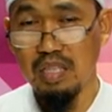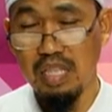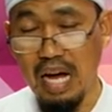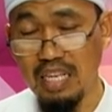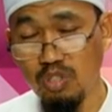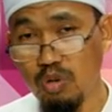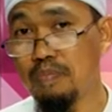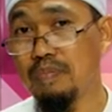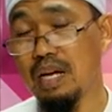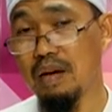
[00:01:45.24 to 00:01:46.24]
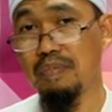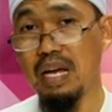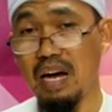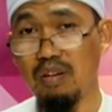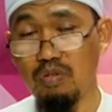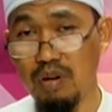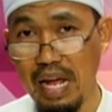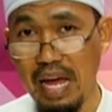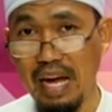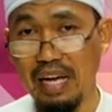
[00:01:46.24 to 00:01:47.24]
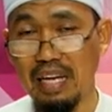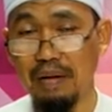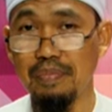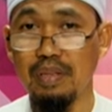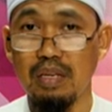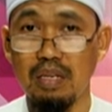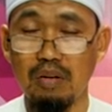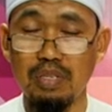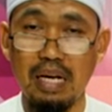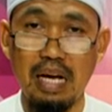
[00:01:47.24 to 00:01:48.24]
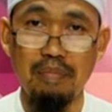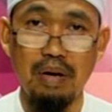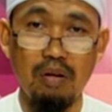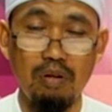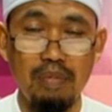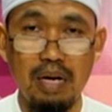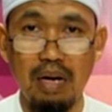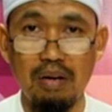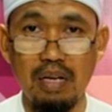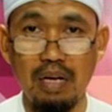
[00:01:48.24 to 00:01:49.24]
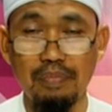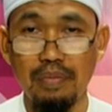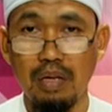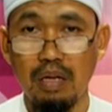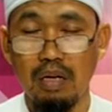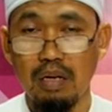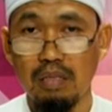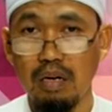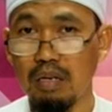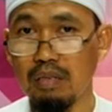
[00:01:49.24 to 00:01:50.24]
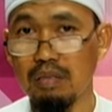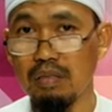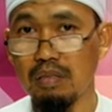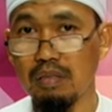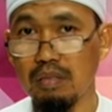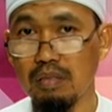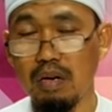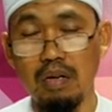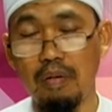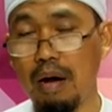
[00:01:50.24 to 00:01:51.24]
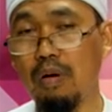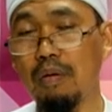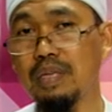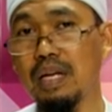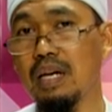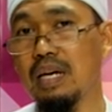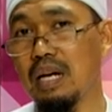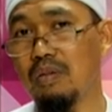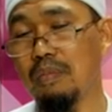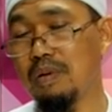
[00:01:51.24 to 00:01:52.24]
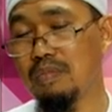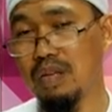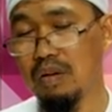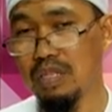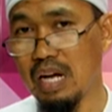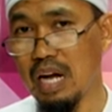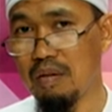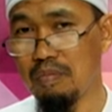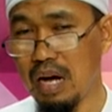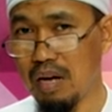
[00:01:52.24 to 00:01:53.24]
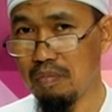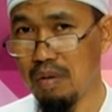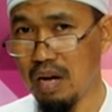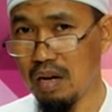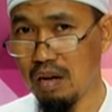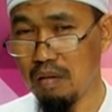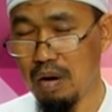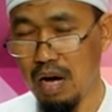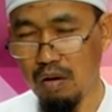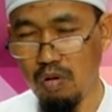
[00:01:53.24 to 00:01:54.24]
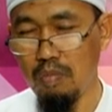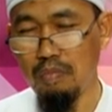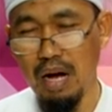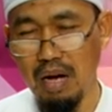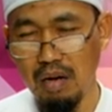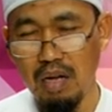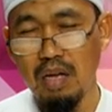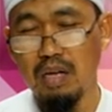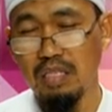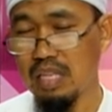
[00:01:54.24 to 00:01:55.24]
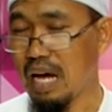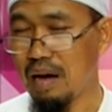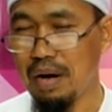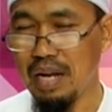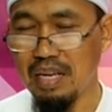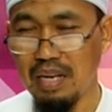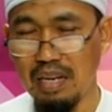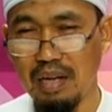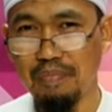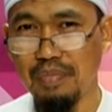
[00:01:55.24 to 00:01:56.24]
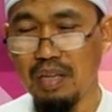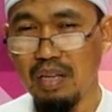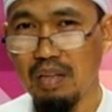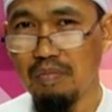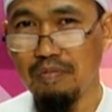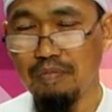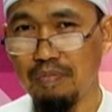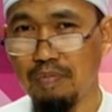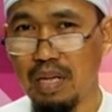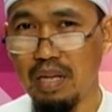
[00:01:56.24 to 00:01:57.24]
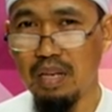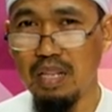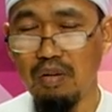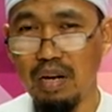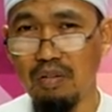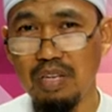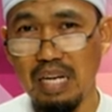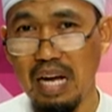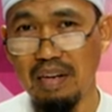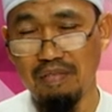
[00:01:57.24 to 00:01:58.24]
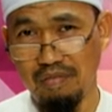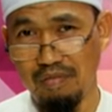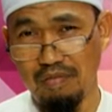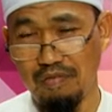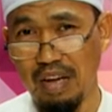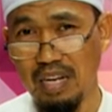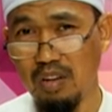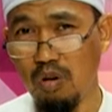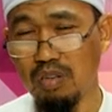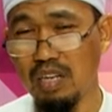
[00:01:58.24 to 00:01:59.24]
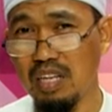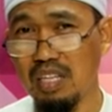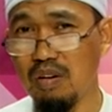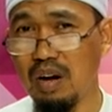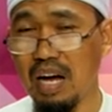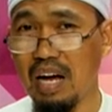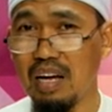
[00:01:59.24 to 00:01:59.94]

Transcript: ตะอัสซุบนะครับอย่างรุนแรงนะครับนักวิชาการบางคนบ้านเราเนี่ยนะครับต้องยอมรับความจริงเลยนะครับว่ามันมีนักวิชาการบางกลุ่มบางสถาบันเนี่ยนะครับเป็นเรียกว่านักวิชาการฟันธงชนิดที่ว่า